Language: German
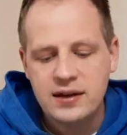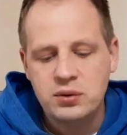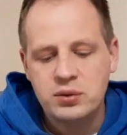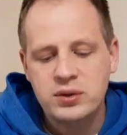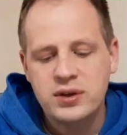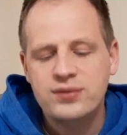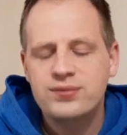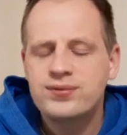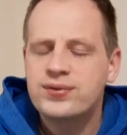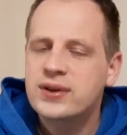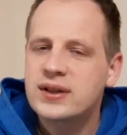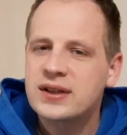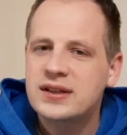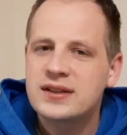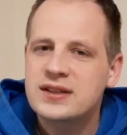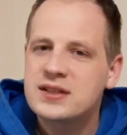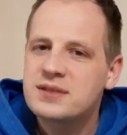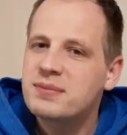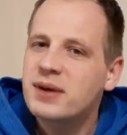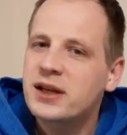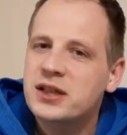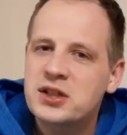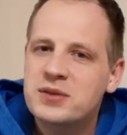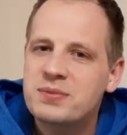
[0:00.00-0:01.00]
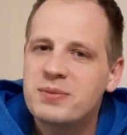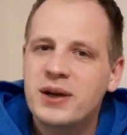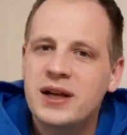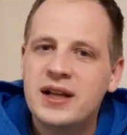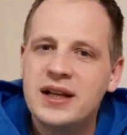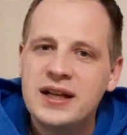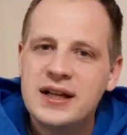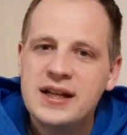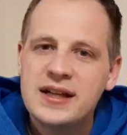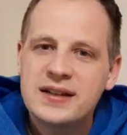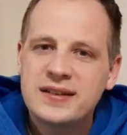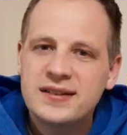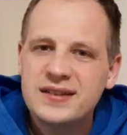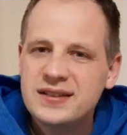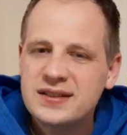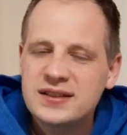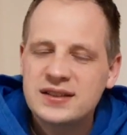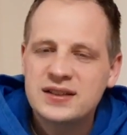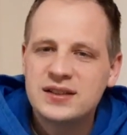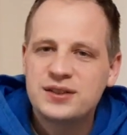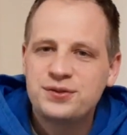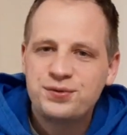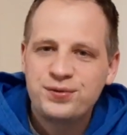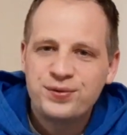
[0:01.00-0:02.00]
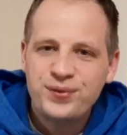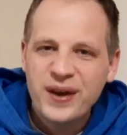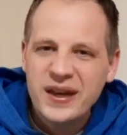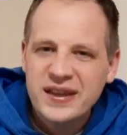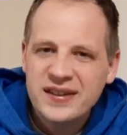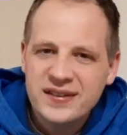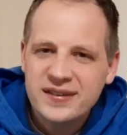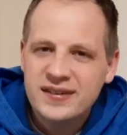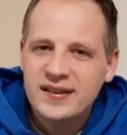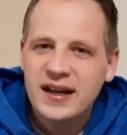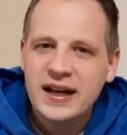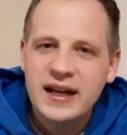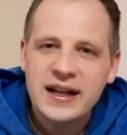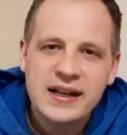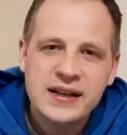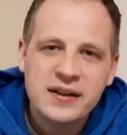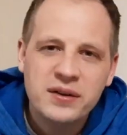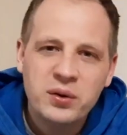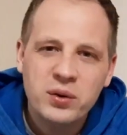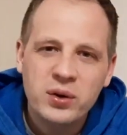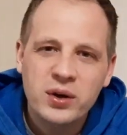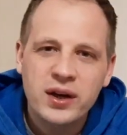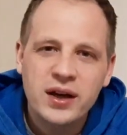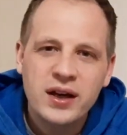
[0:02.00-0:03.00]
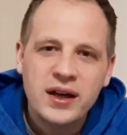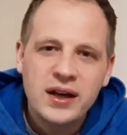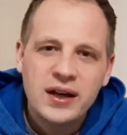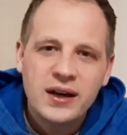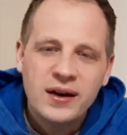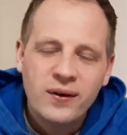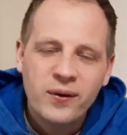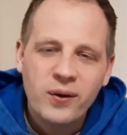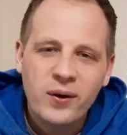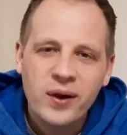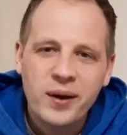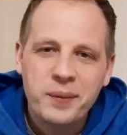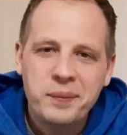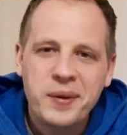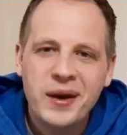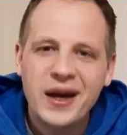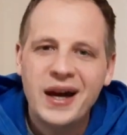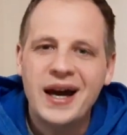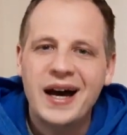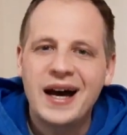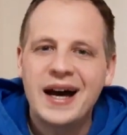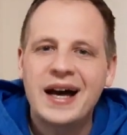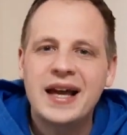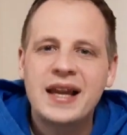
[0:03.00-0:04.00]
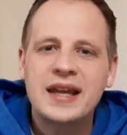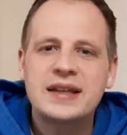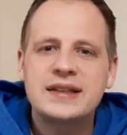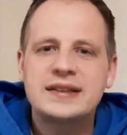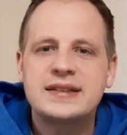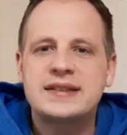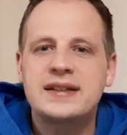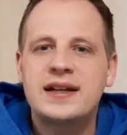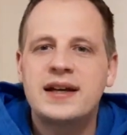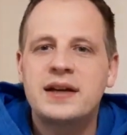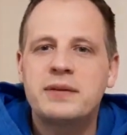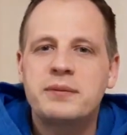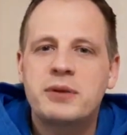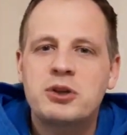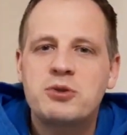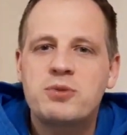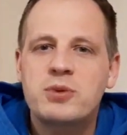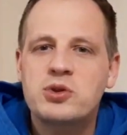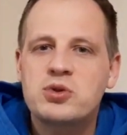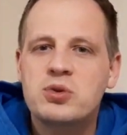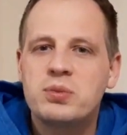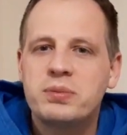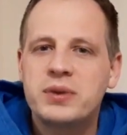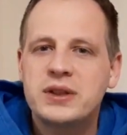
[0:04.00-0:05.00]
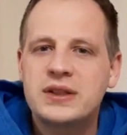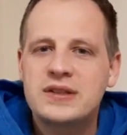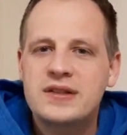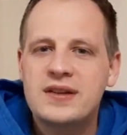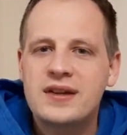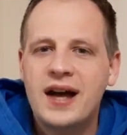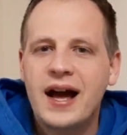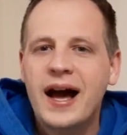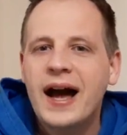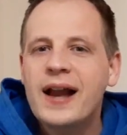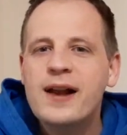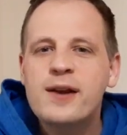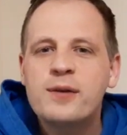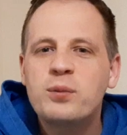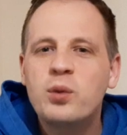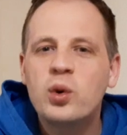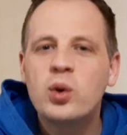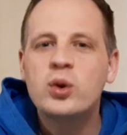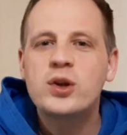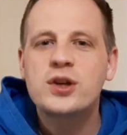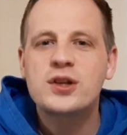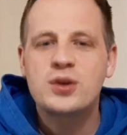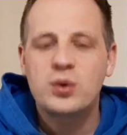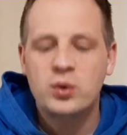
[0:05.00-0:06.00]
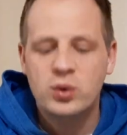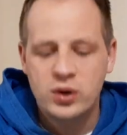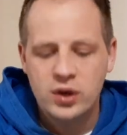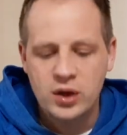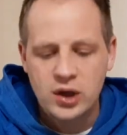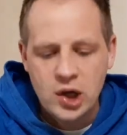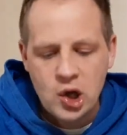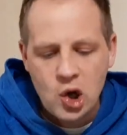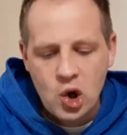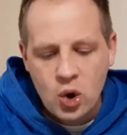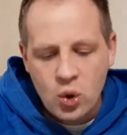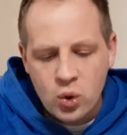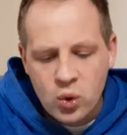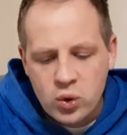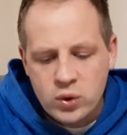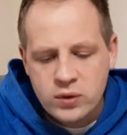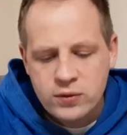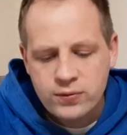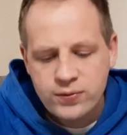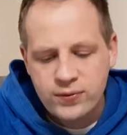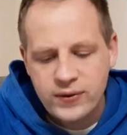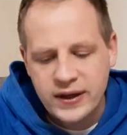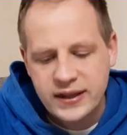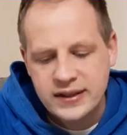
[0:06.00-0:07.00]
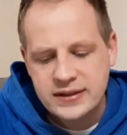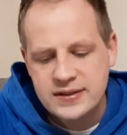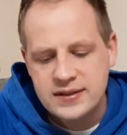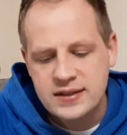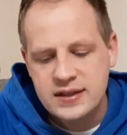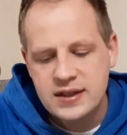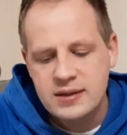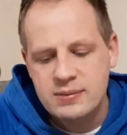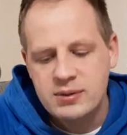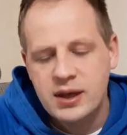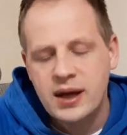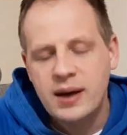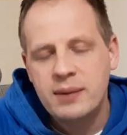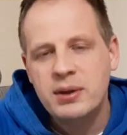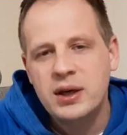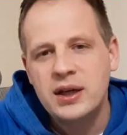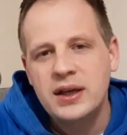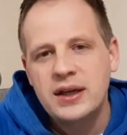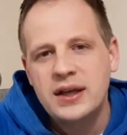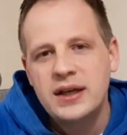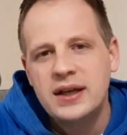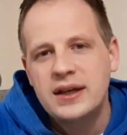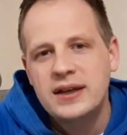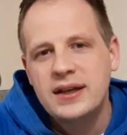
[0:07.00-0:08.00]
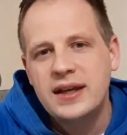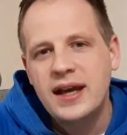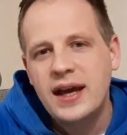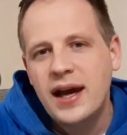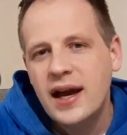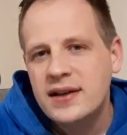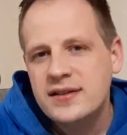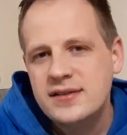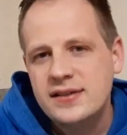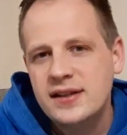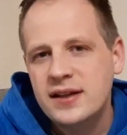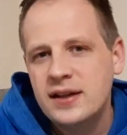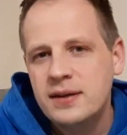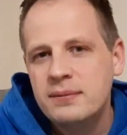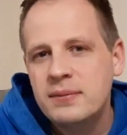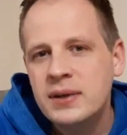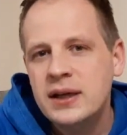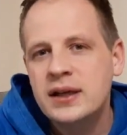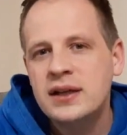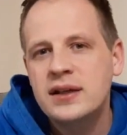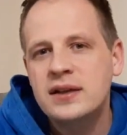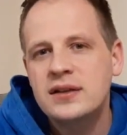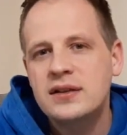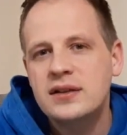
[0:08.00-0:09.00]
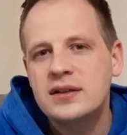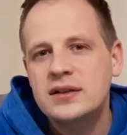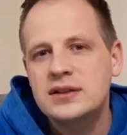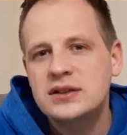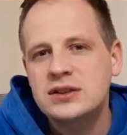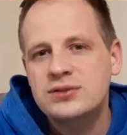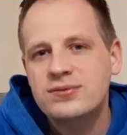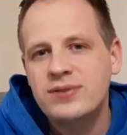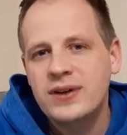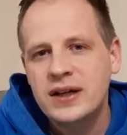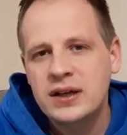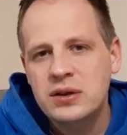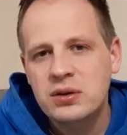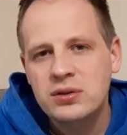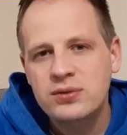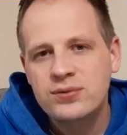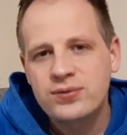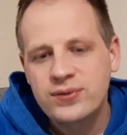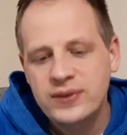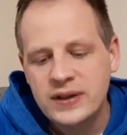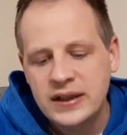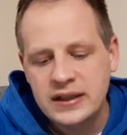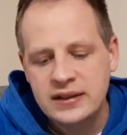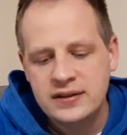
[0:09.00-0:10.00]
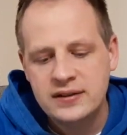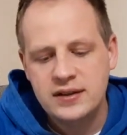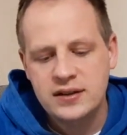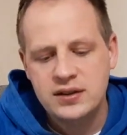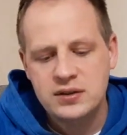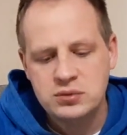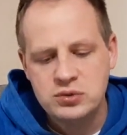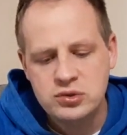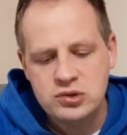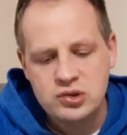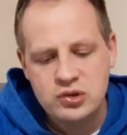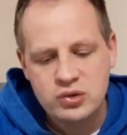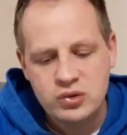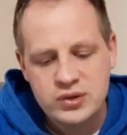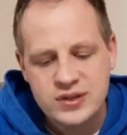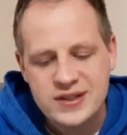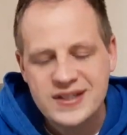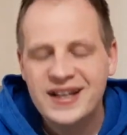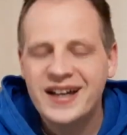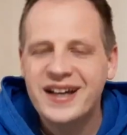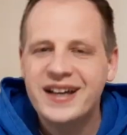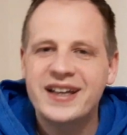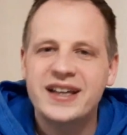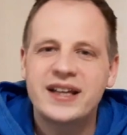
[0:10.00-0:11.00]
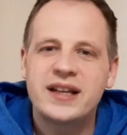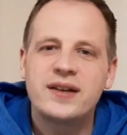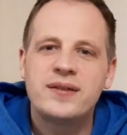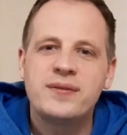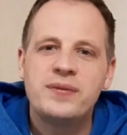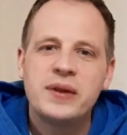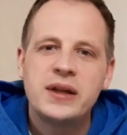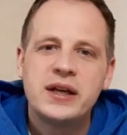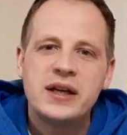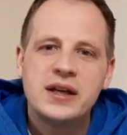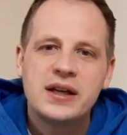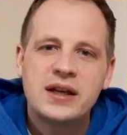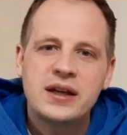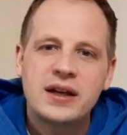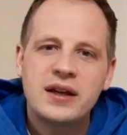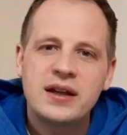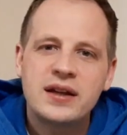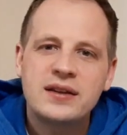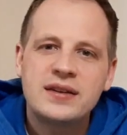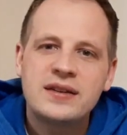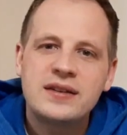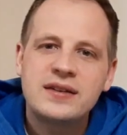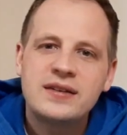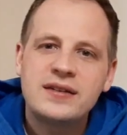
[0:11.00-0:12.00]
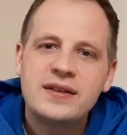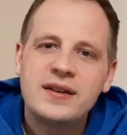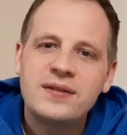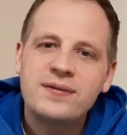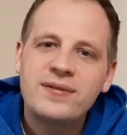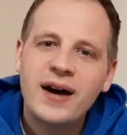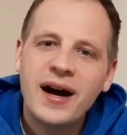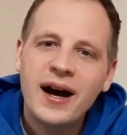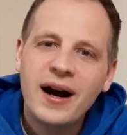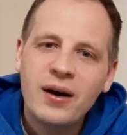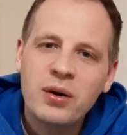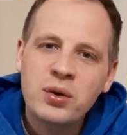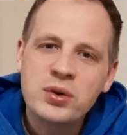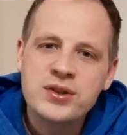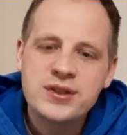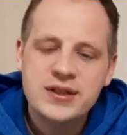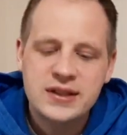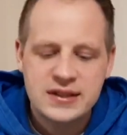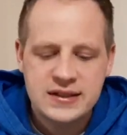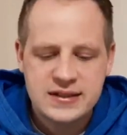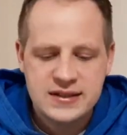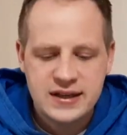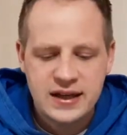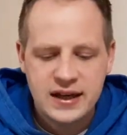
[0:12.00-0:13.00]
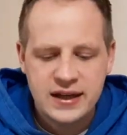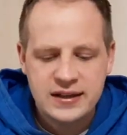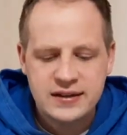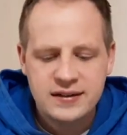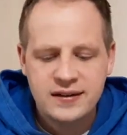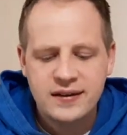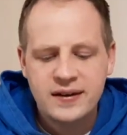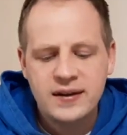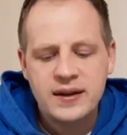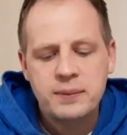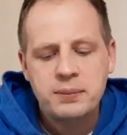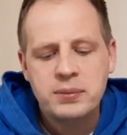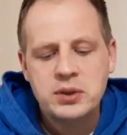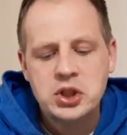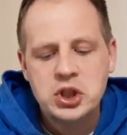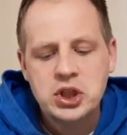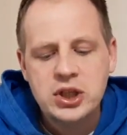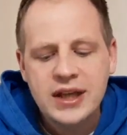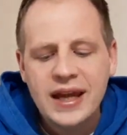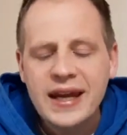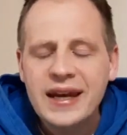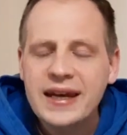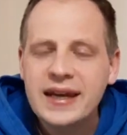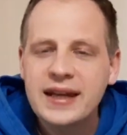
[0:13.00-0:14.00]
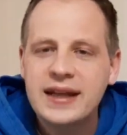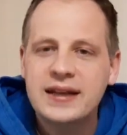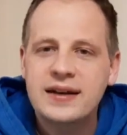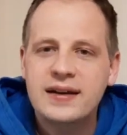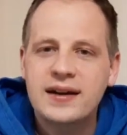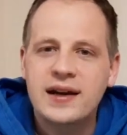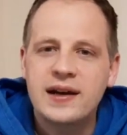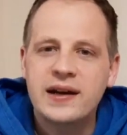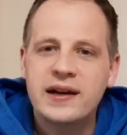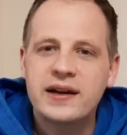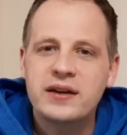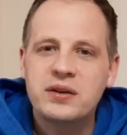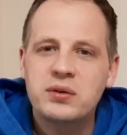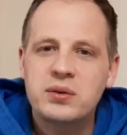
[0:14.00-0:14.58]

Und da wirkt es manchmal, dieses Festhalten oder, oder beharrlich sein, manchmal so ein bisschen altmodisch oder unflexibel. Aber die erste Gemeinde, es war Gott wichtig, uns zu zeigen, äh, die war ausgezeichnet in der Beständigkeit.